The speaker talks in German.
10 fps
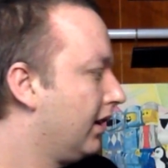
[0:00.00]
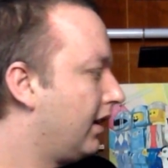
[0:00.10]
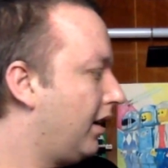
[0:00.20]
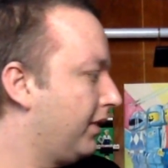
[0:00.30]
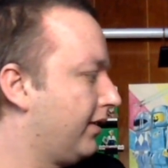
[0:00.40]

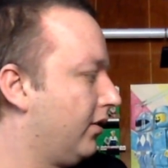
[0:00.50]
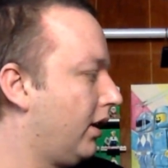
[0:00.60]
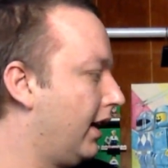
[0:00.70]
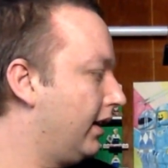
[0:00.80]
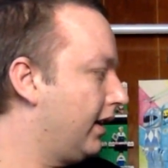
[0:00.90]
gab es
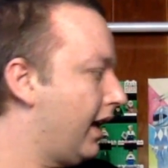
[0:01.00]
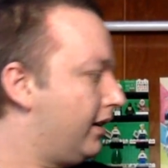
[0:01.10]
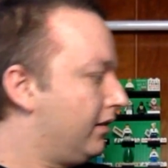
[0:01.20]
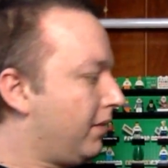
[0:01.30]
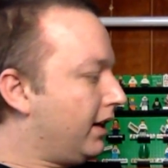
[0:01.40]
noch einen
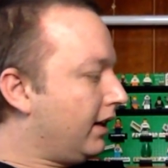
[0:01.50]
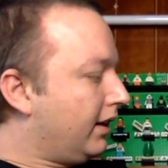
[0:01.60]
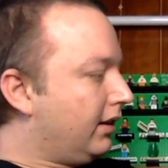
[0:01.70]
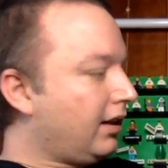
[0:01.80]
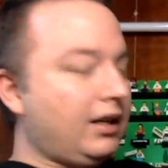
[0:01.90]
Helden meiner
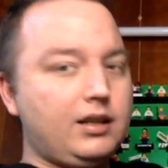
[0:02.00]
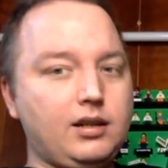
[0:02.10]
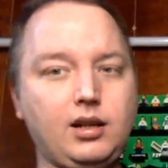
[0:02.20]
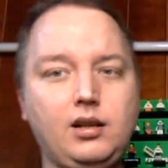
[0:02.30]
Kindheit.